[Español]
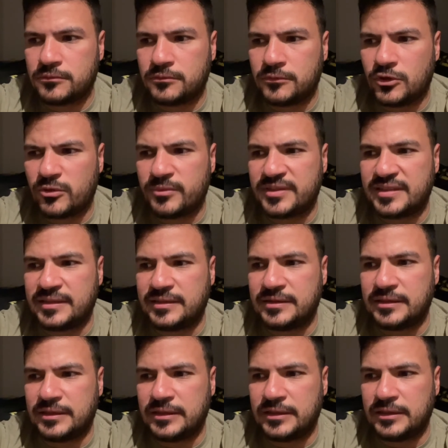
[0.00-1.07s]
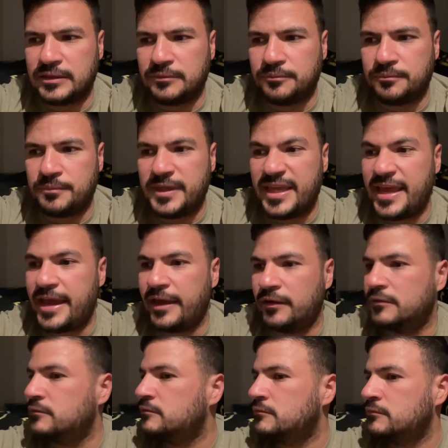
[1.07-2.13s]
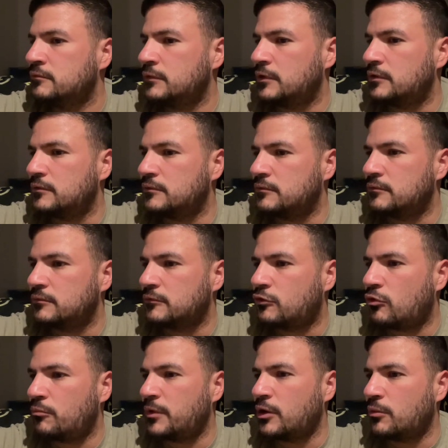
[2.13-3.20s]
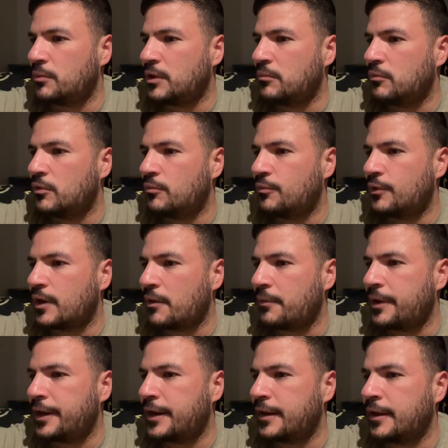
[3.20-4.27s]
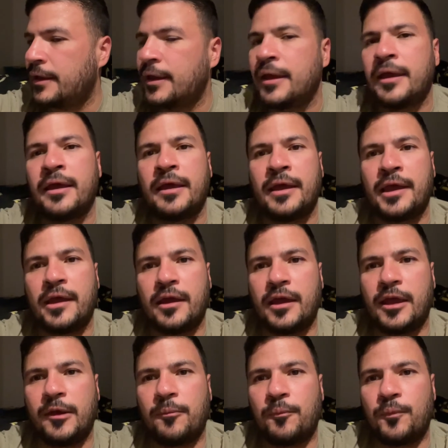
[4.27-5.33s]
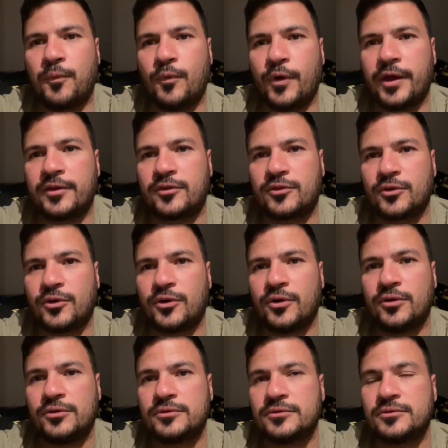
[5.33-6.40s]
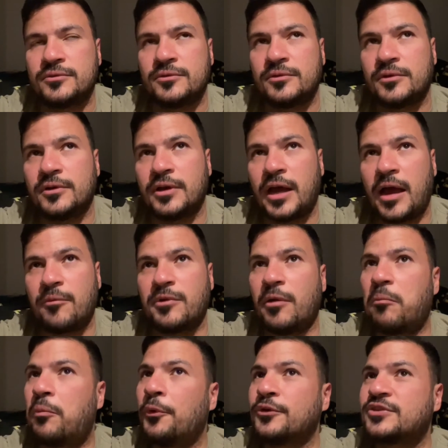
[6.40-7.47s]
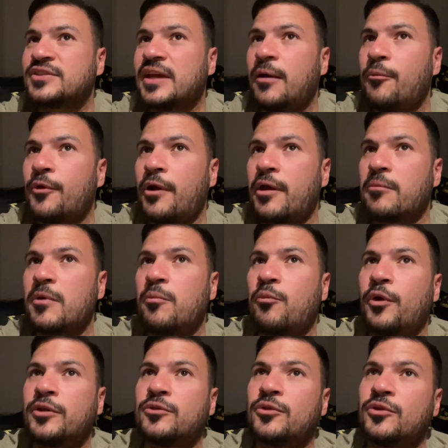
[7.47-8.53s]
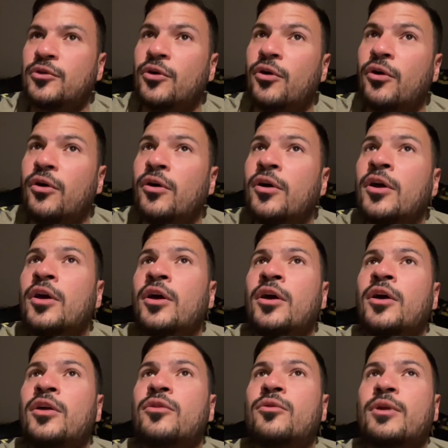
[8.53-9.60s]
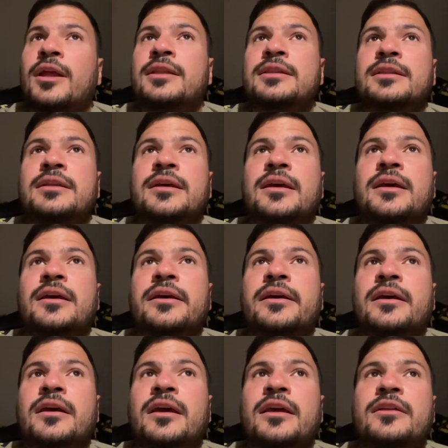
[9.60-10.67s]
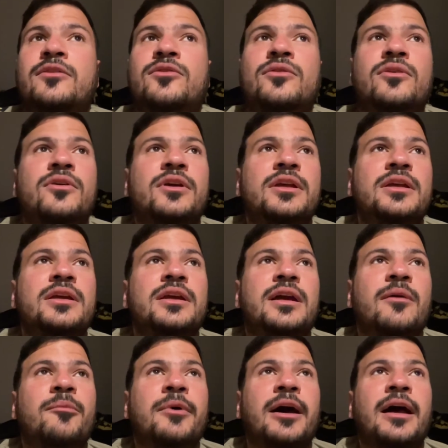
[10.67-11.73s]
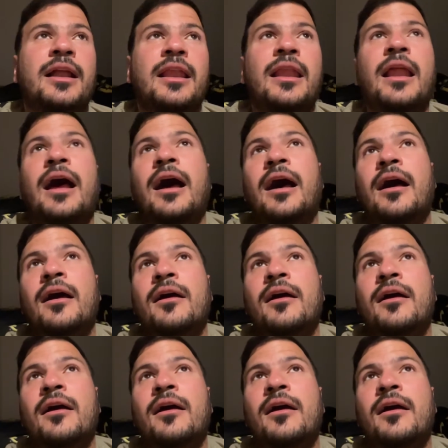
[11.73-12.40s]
no me sentí bien conmigo mismo por haber expuesto a mi esposa, por haberme expuesto yo durante esto y capaz las